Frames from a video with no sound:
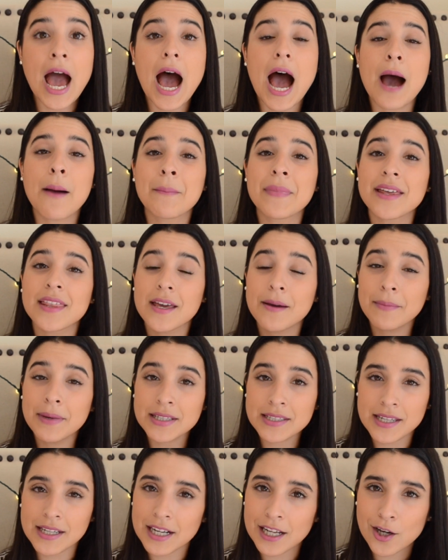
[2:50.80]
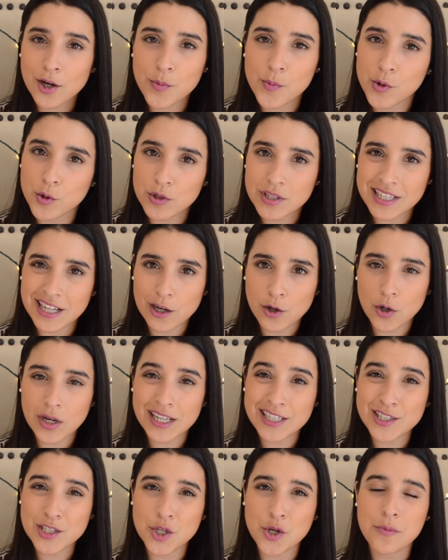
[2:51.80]
A media mañana como nuestra
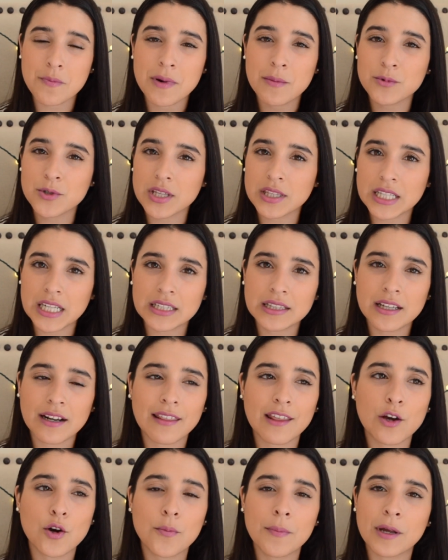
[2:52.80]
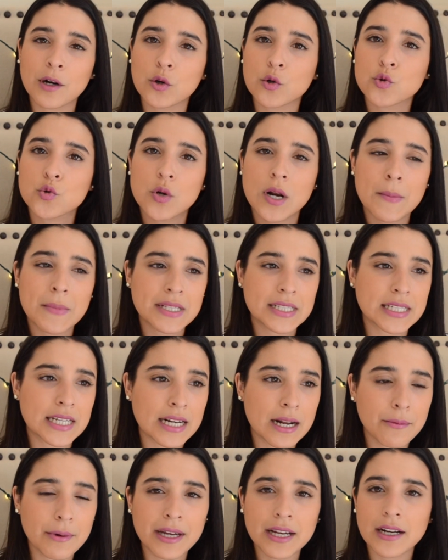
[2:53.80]
colación vamos a tratar de comernos una
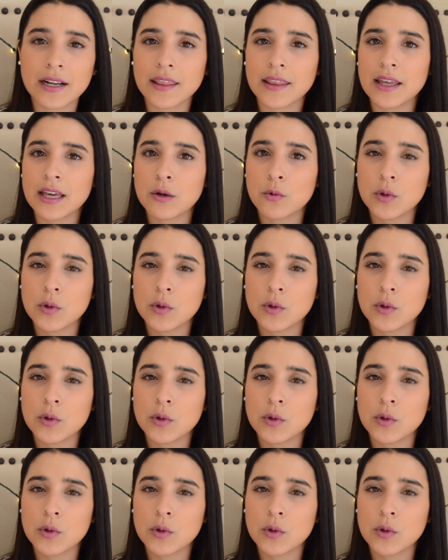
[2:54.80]
manzana verde,